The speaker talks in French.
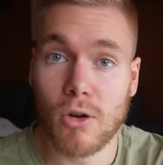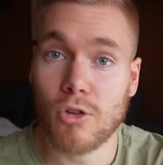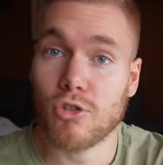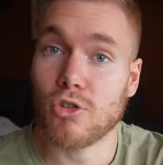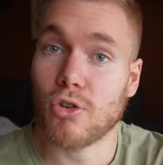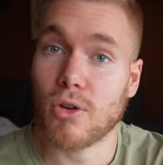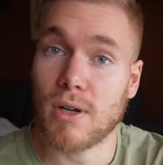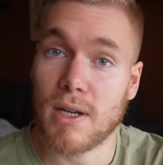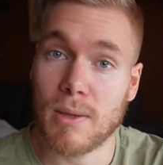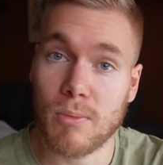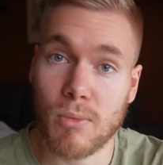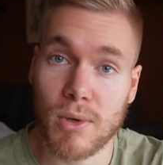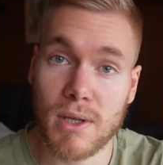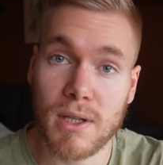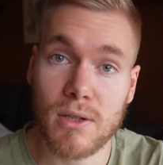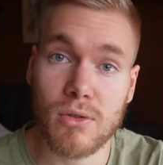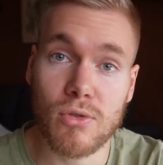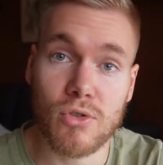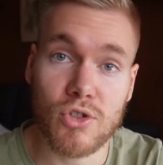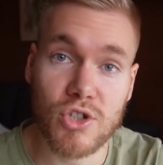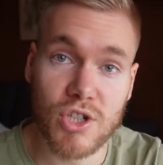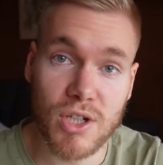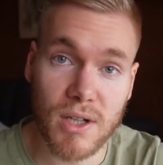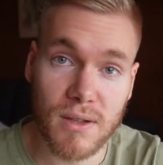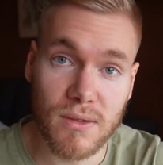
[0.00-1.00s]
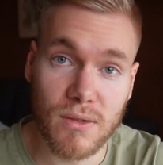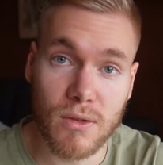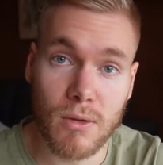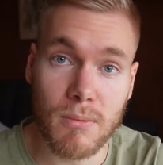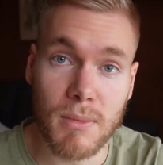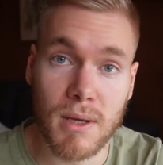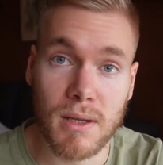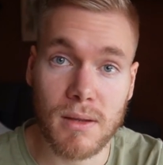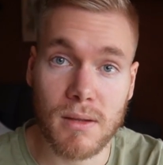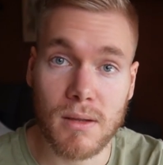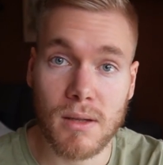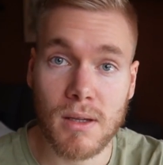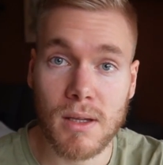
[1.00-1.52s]
entre les moyennes de chaque
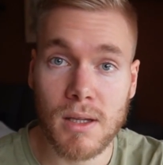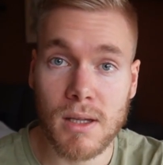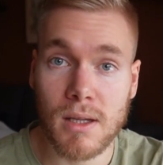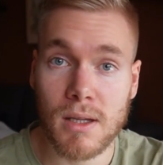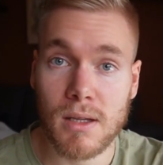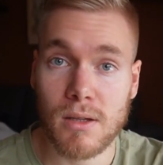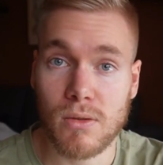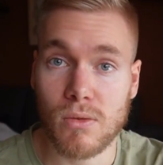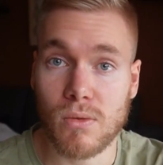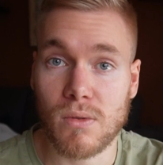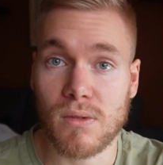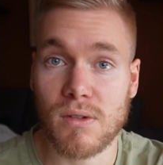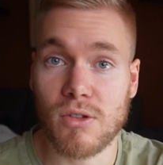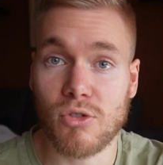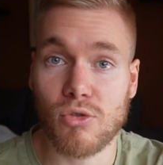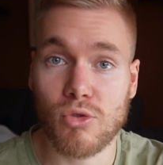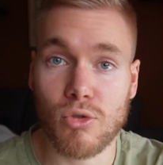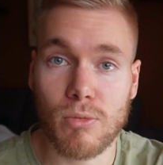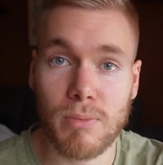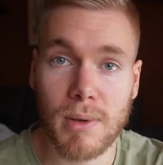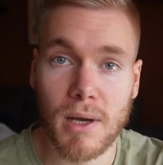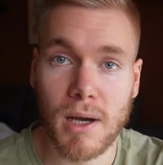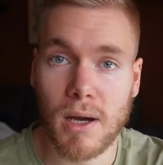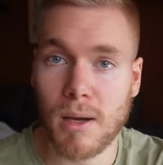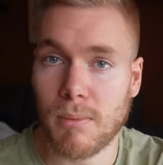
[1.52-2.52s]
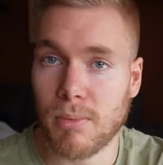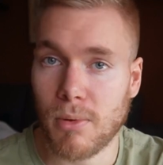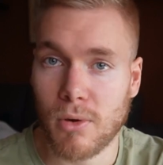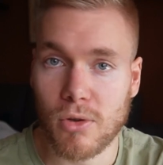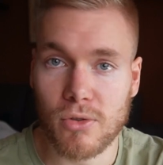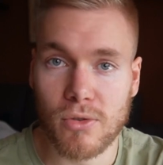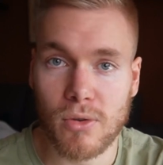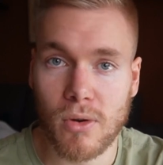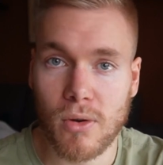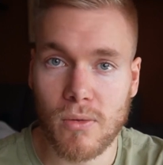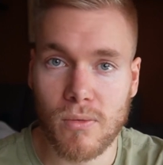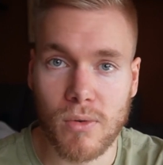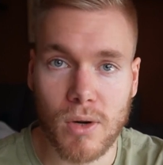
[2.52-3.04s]
semaine. Donc c'est super important